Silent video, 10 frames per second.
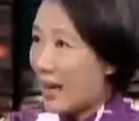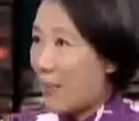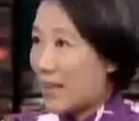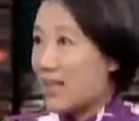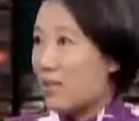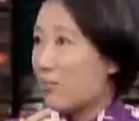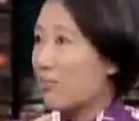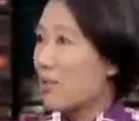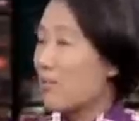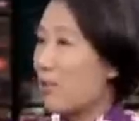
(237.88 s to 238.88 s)
他把自己
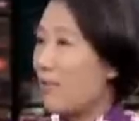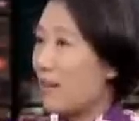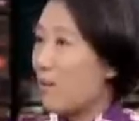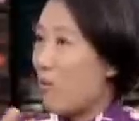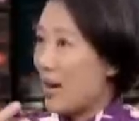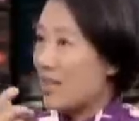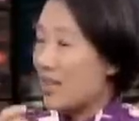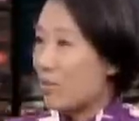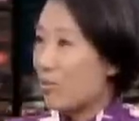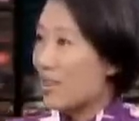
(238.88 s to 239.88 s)
涂脂抹粉，晚
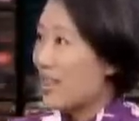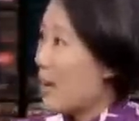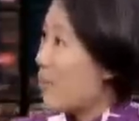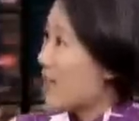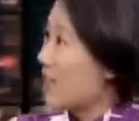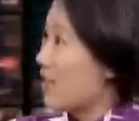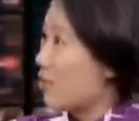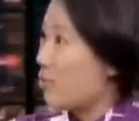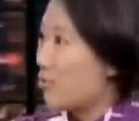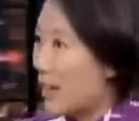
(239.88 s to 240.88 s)
上坐着南瓜车
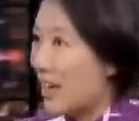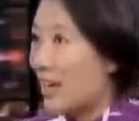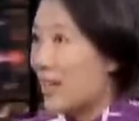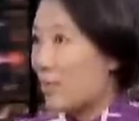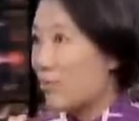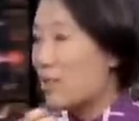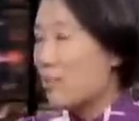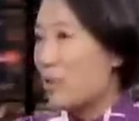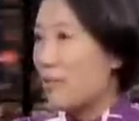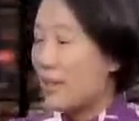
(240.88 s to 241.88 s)
就去了。他涂脂
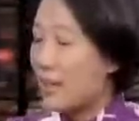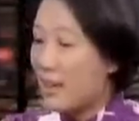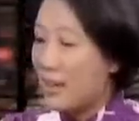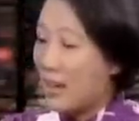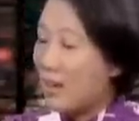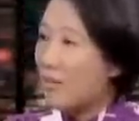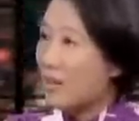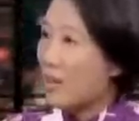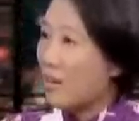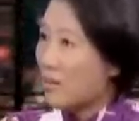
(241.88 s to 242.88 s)
抹粉，然后
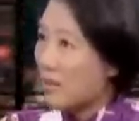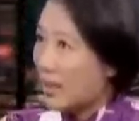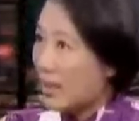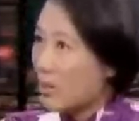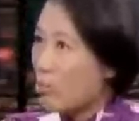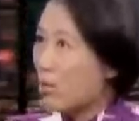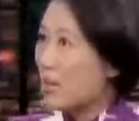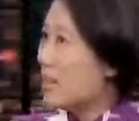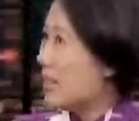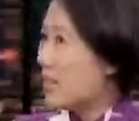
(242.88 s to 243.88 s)
呢，高盛给他做
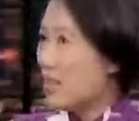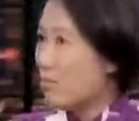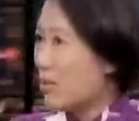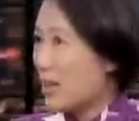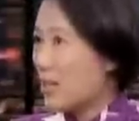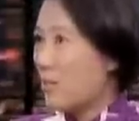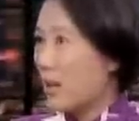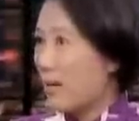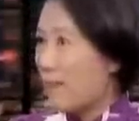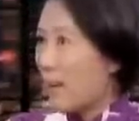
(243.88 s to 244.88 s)
了一些金融衍生品，